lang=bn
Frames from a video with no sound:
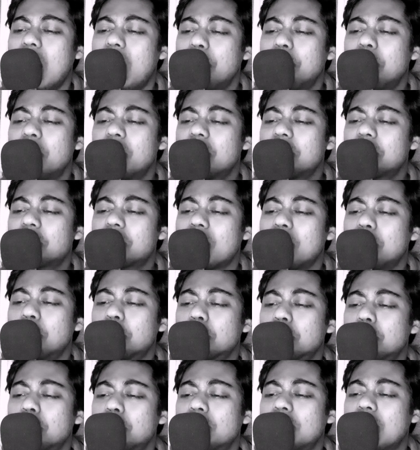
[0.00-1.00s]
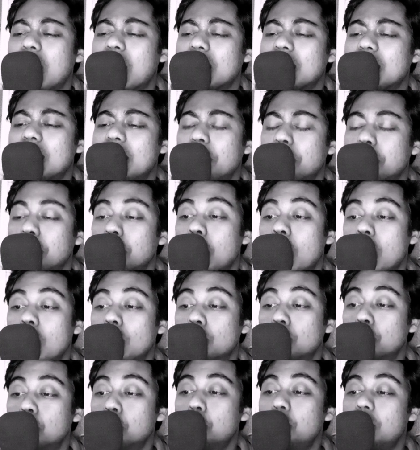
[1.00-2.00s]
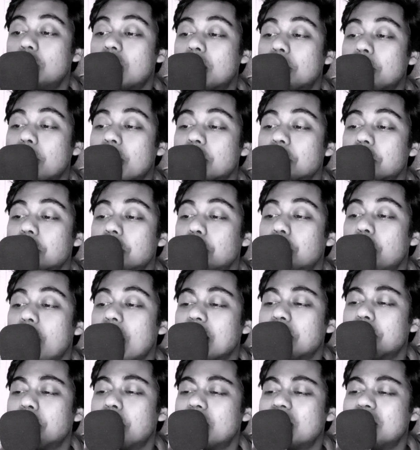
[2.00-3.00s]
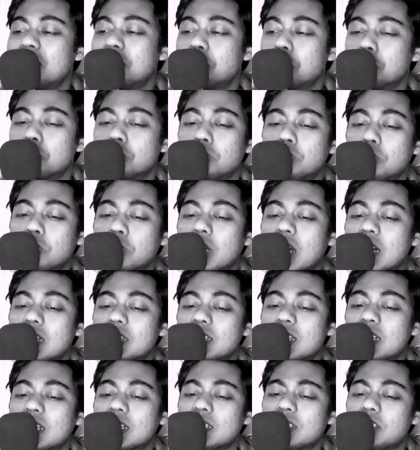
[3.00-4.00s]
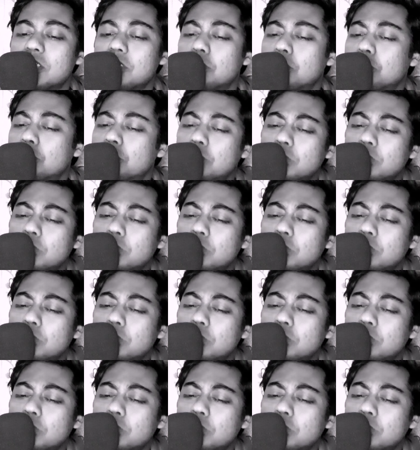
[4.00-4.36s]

আপনার সামর্থ্য থাকলেও দু চার মাসেও একবারের জন্য কাছাকাছি